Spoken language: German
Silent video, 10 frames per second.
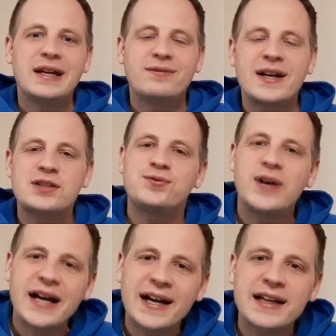was
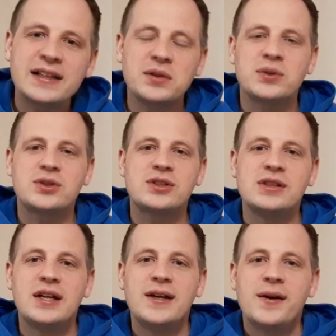vereint uns,
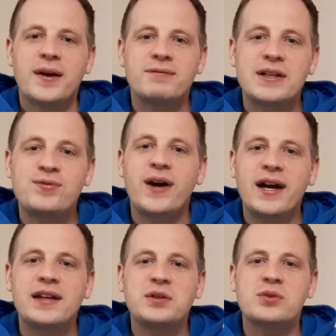was
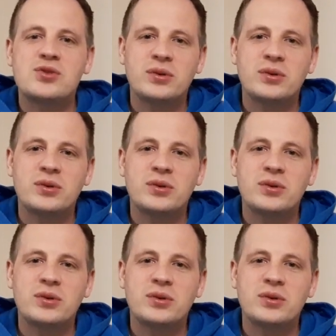vereint uns.